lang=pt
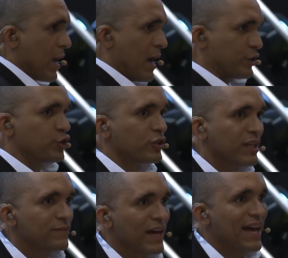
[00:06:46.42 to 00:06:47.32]
A gente
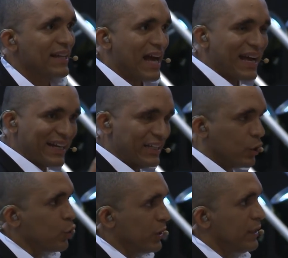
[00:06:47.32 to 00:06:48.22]
teve a era
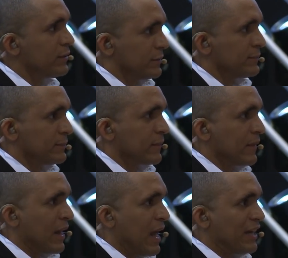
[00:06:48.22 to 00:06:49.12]
agrícola,
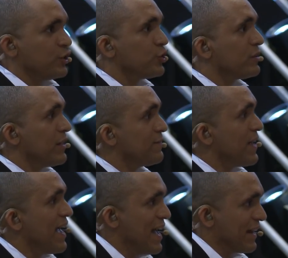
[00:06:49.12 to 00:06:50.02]
a gente teve
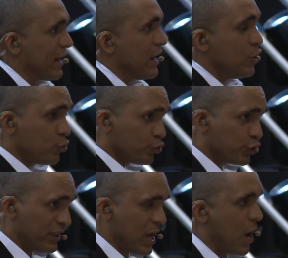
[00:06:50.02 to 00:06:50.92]
a era
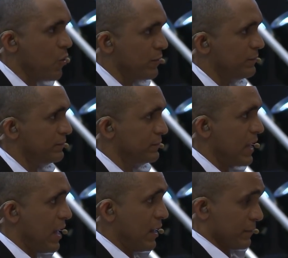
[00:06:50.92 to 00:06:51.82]
industrial,
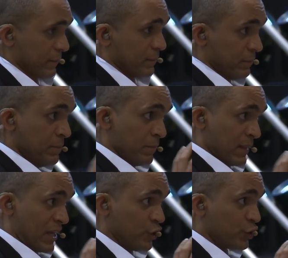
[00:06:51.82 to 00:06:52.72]

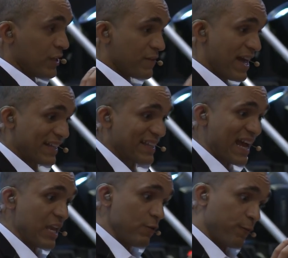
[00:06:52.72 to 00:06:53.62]
a gente teve a era da
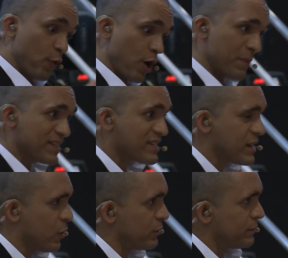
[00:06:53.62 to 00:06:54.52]

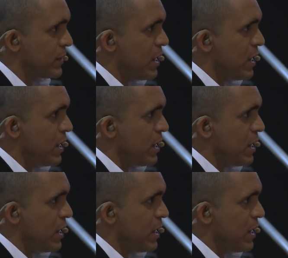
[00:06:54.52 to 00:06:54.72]
informação,